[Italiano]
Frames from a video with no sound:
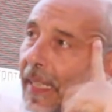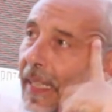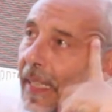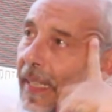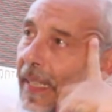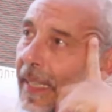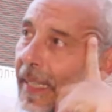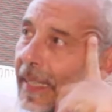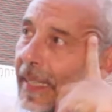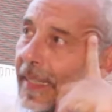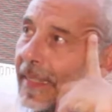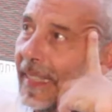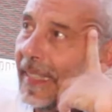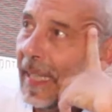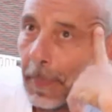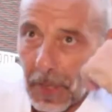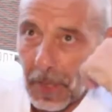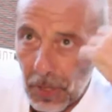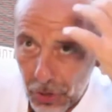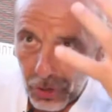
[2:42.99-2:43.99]
eh,
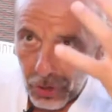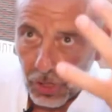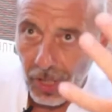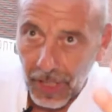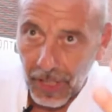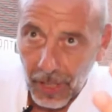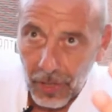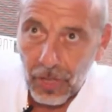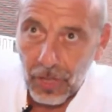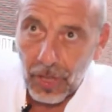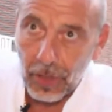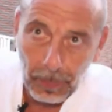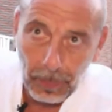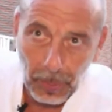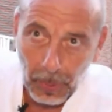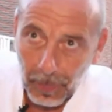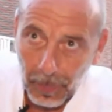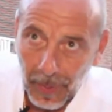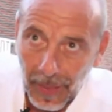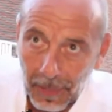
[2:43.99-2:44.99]
capisce che c'è un
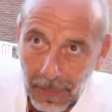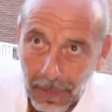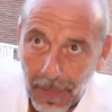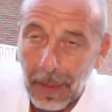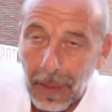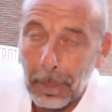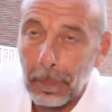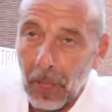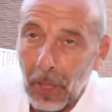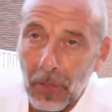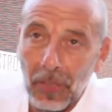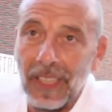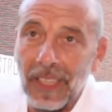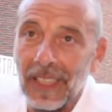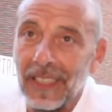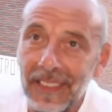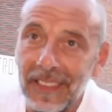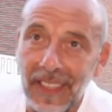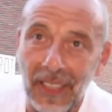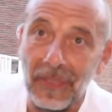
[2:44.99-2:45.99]
problema, però
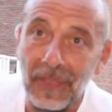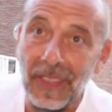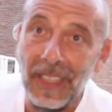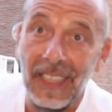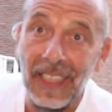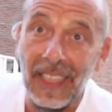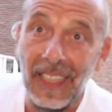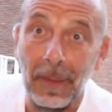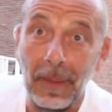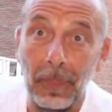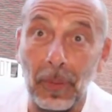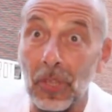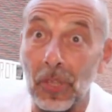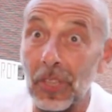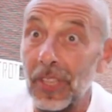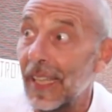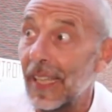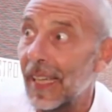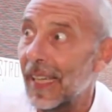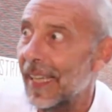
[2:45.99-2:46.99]
nell'intervenire
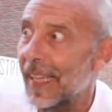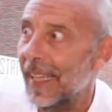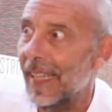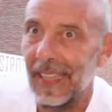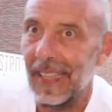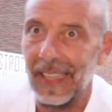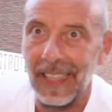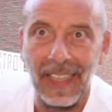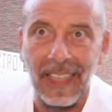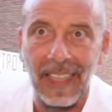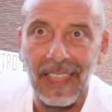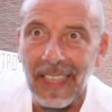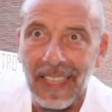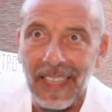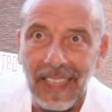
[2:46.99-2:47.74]
poi eh,